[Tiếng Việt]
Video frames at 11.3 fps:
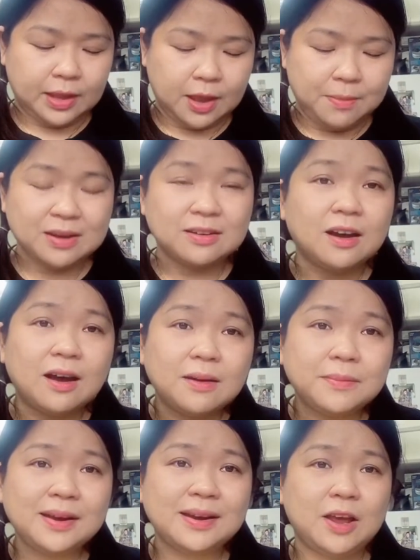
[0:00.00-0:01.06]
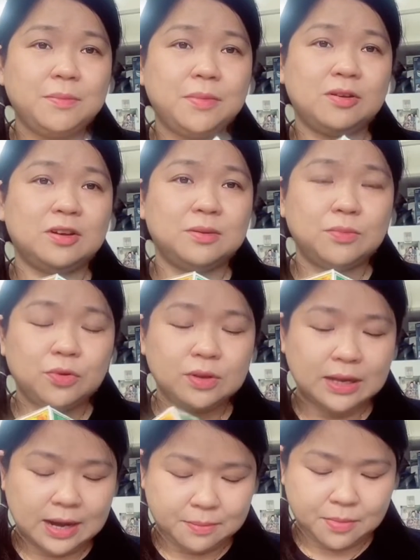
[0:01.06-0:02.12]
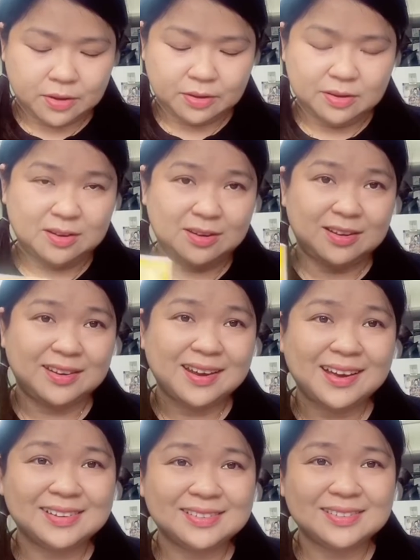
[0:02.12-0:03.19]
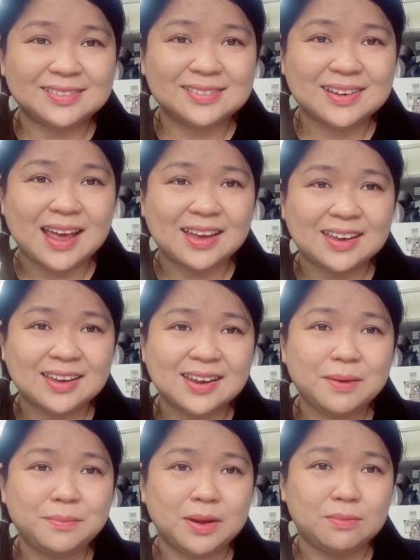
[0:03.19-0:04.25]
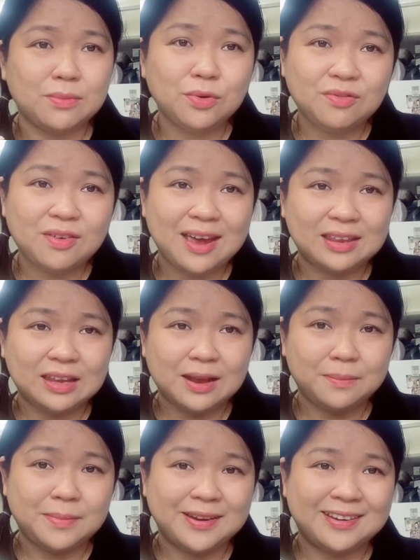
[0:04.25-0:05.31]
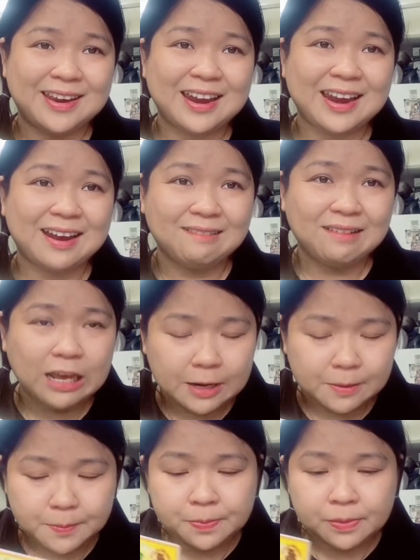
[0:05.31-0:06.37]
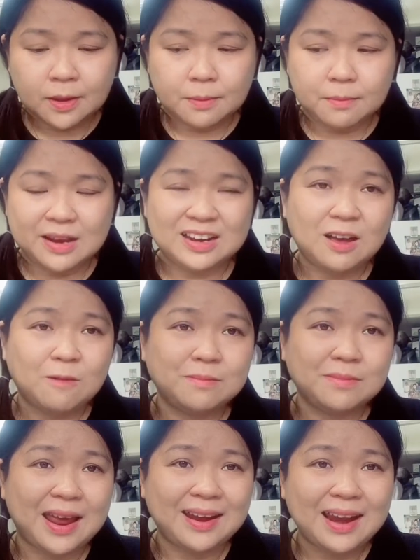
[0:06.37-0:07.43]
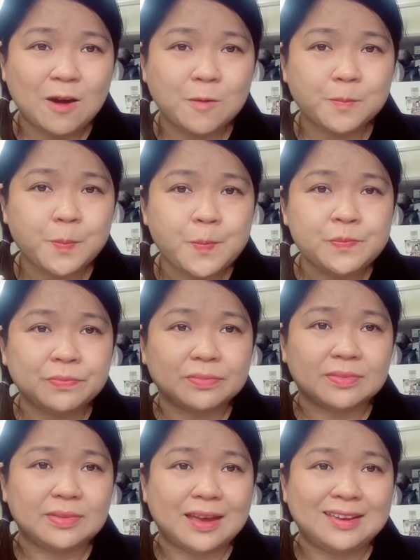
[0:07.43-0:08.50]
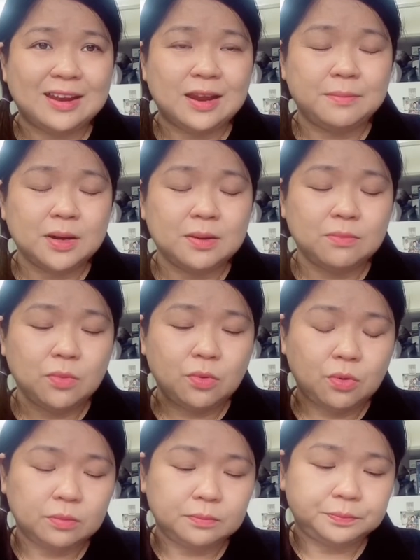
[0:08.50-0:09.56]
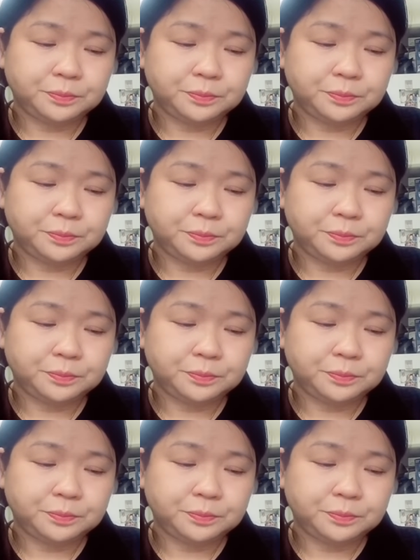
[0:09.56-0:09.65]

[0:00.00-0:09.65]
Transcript: cái bánh cớm á, nếu mọi người mua thì là mọi người nên để ý là mình mua về thì là mình nên ăn liền mình không để lâu tại vì là mình mua